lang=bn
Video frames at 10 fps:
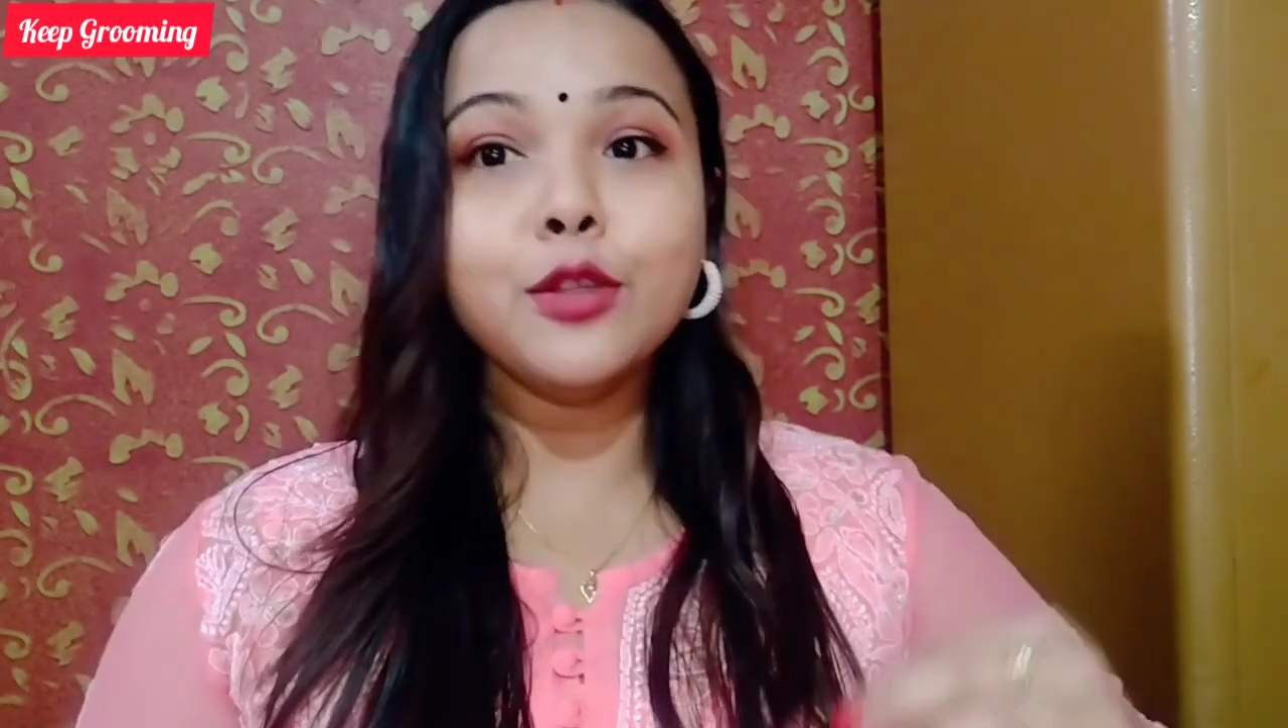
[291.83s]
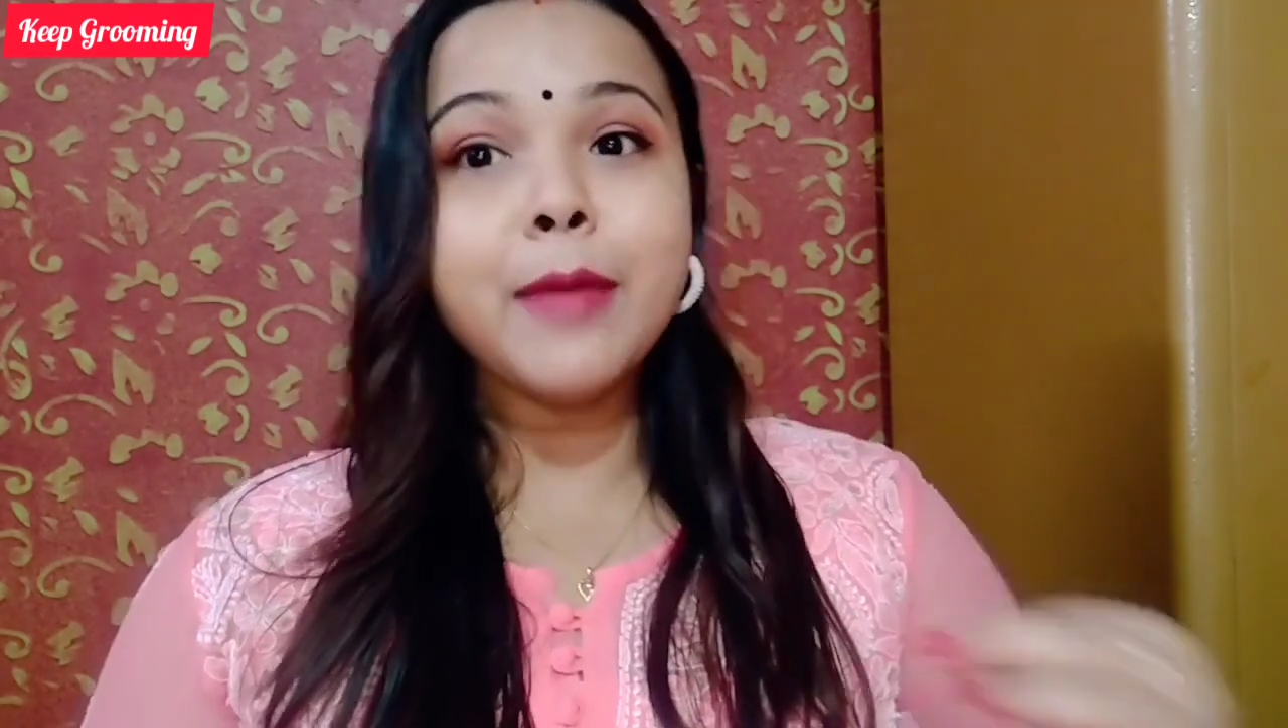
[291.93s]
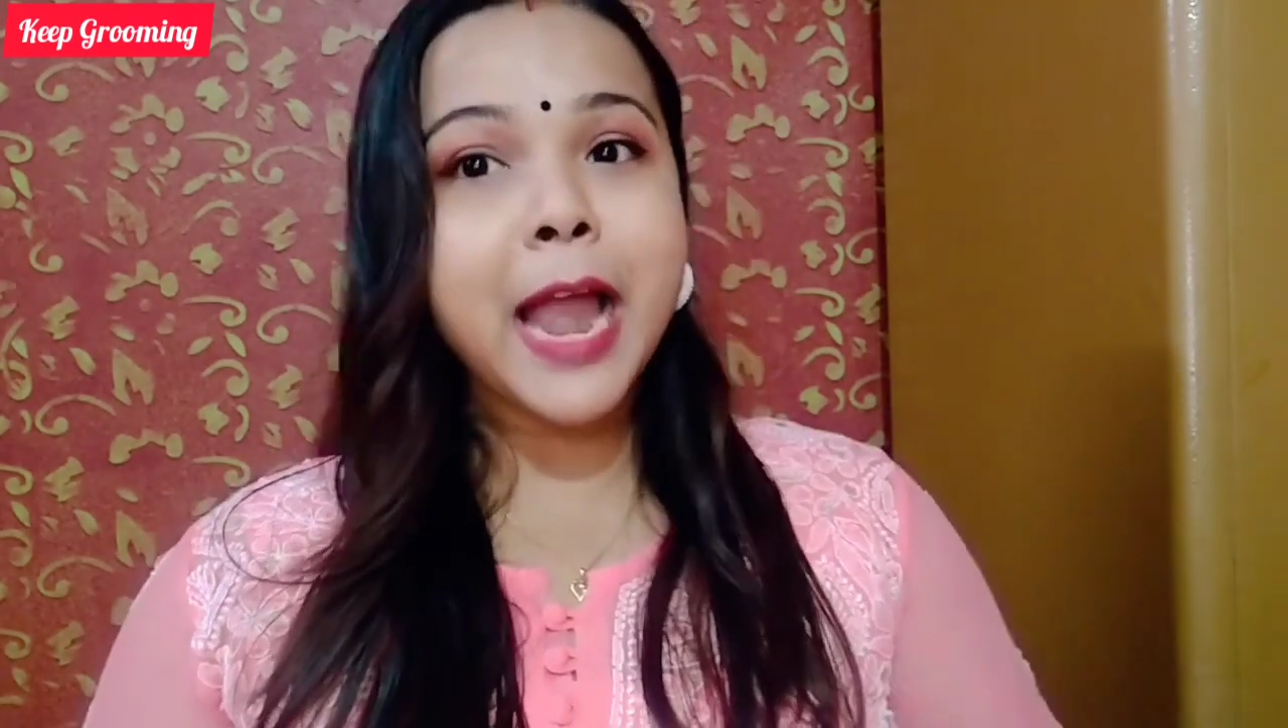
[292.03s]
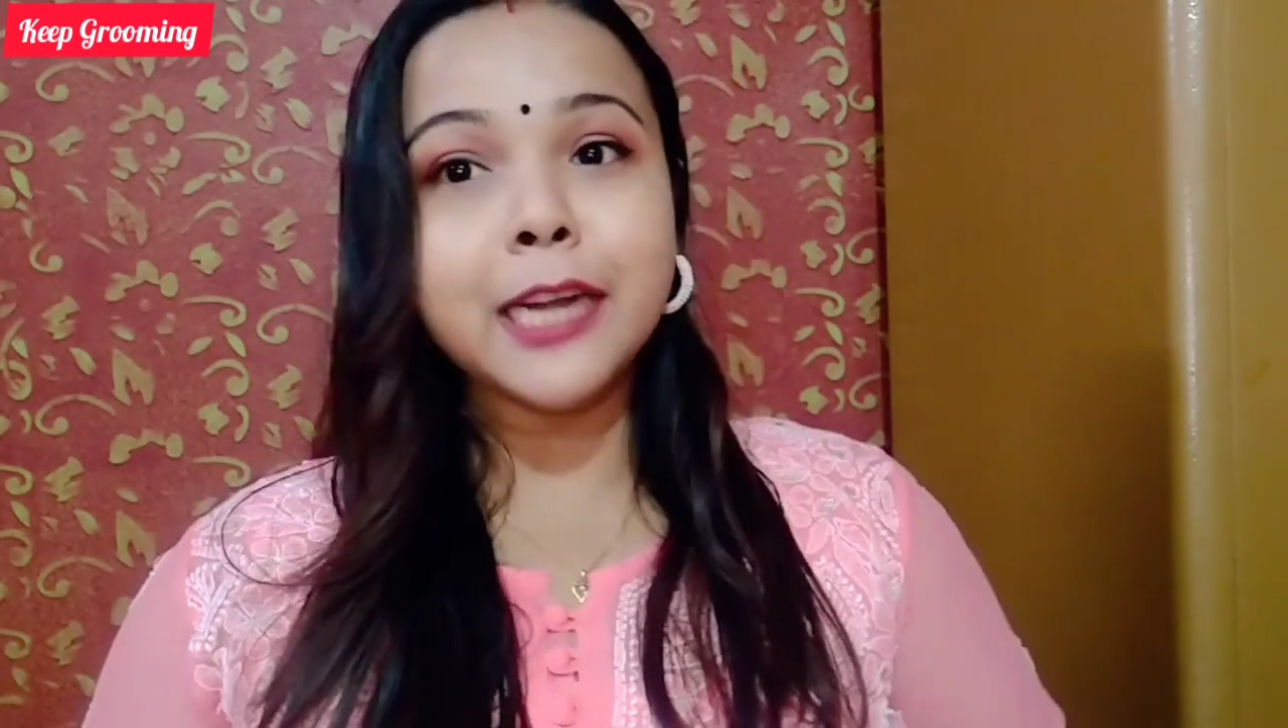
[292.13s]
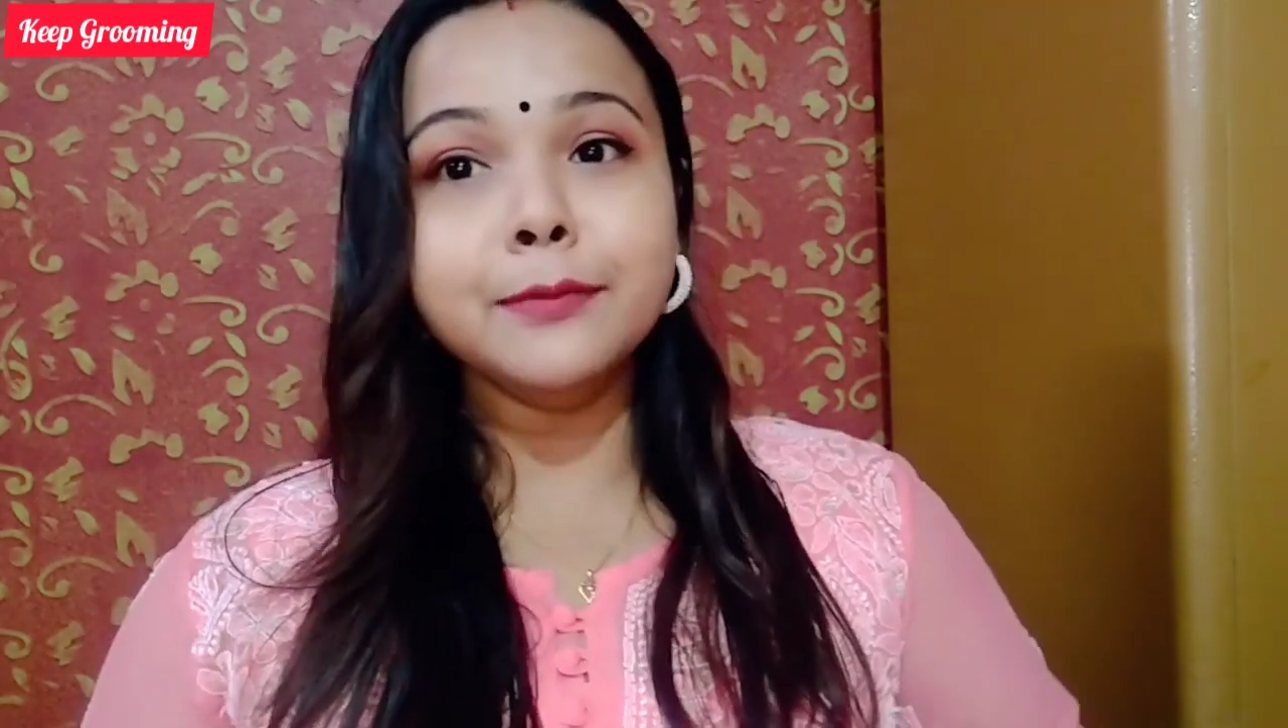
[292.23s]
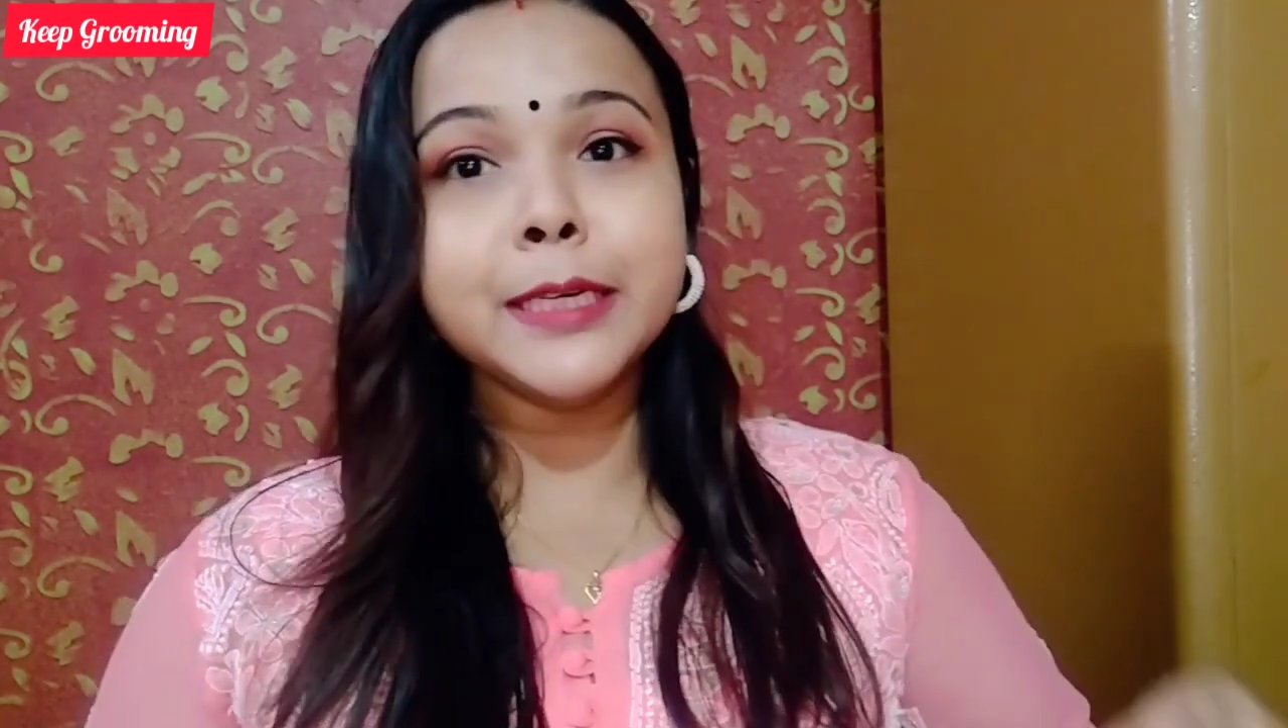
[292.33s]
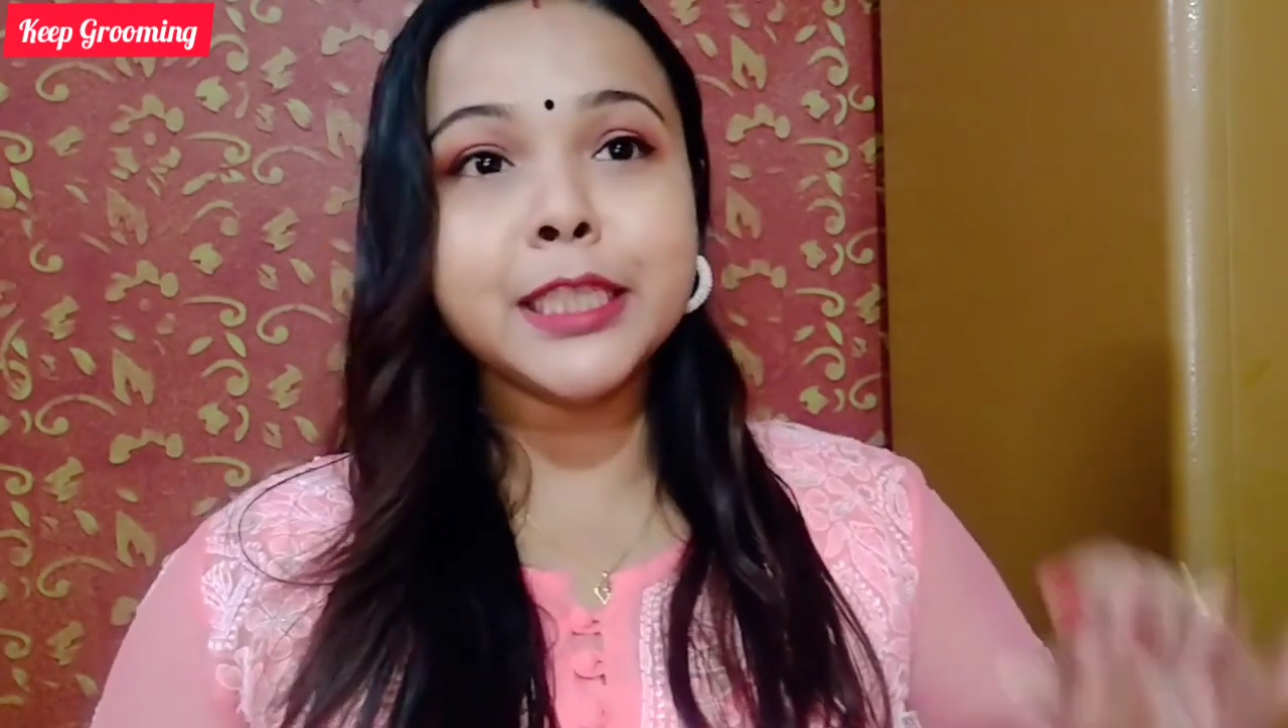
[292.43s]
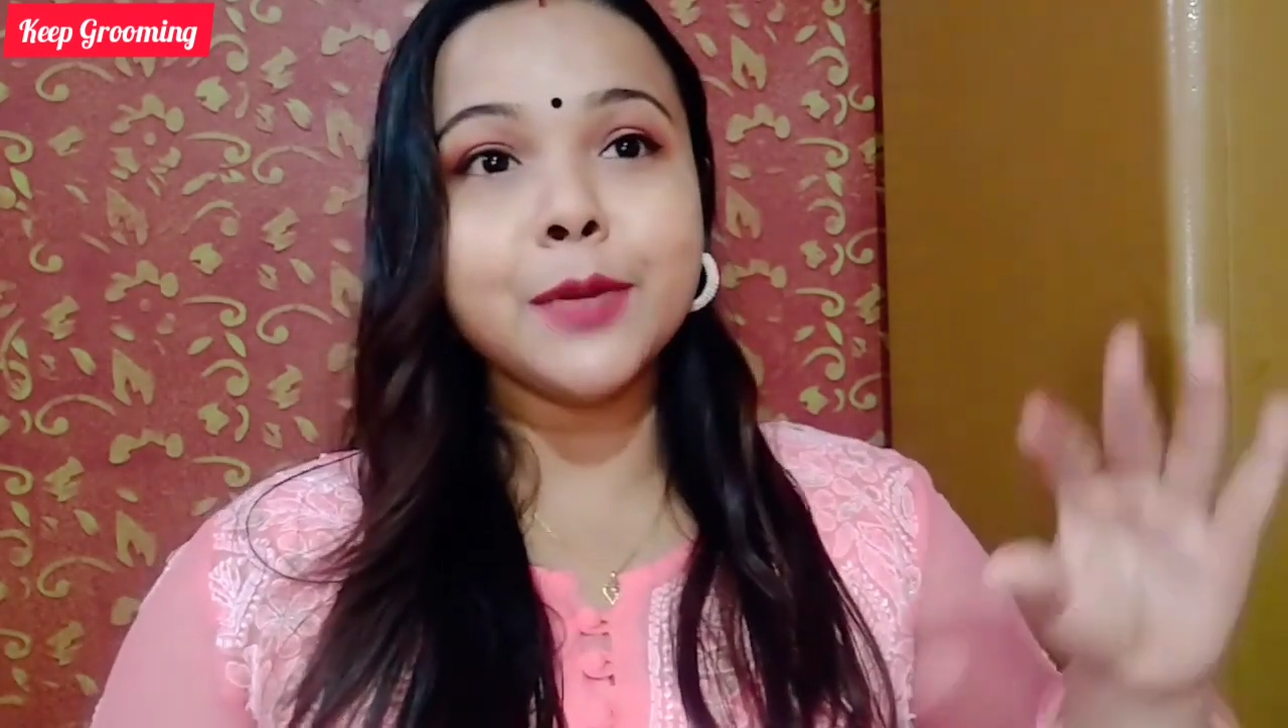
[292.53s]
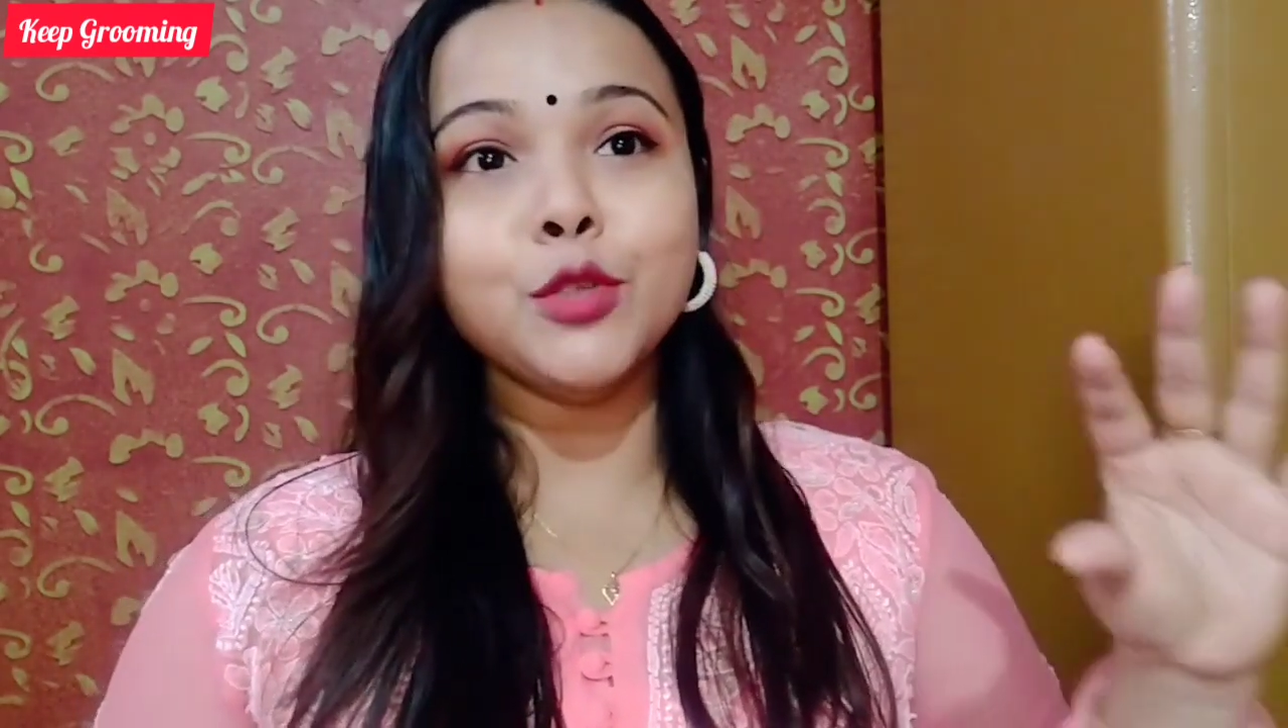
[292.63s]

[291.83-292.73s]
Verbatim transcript: একদম হ্যান্ডমেড